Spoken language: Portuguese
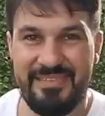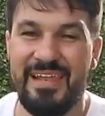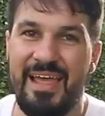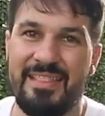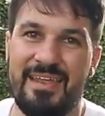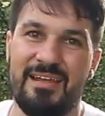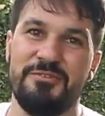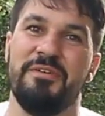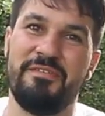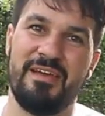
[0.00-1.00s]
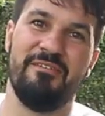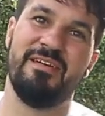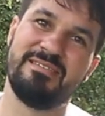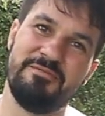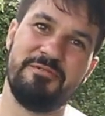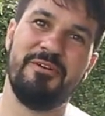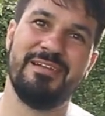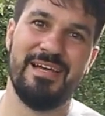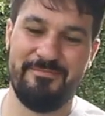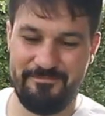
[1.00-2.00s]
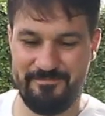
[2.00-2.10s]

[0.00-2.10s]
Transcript: Ele é retrátil e fica facinho de guardar.